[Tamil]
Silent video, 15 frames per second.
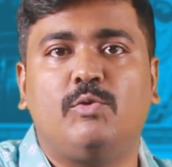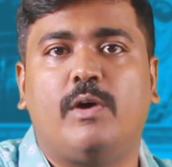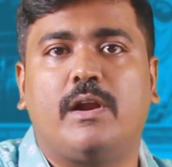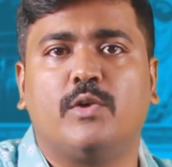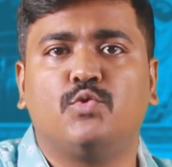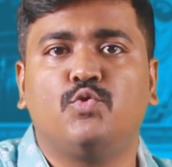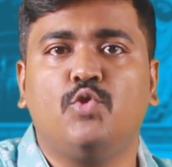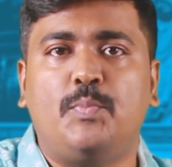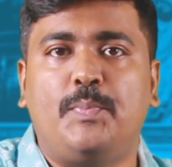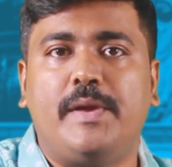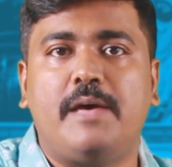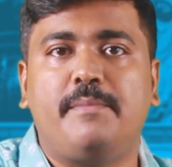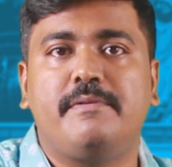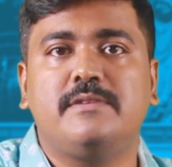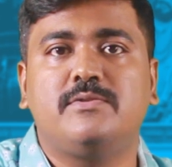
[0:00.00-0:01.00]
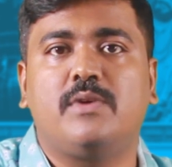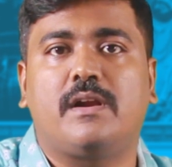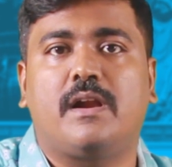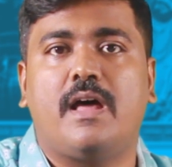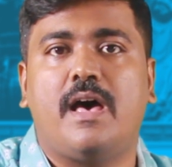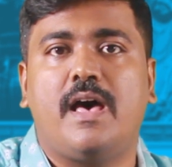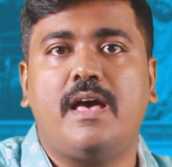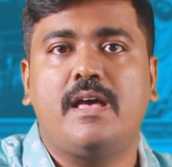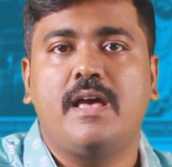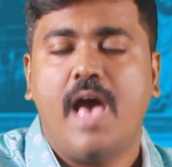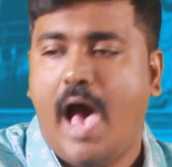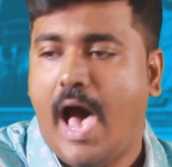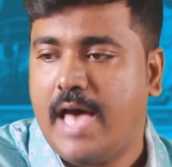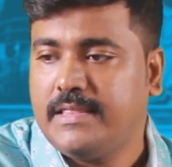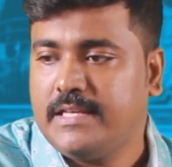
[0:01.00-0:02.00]
வருவாரா சூப்பராக பேசுவார்ரா
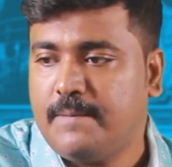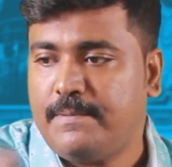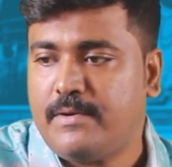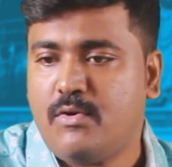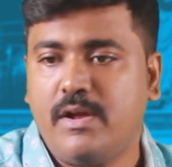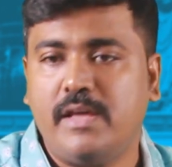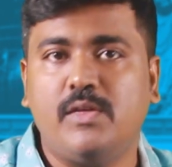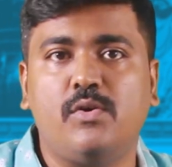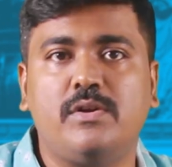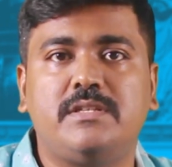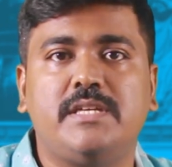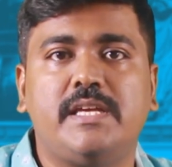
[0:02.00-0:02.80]
அதுக்கப்புறம் கூட ஏதோ ஒரு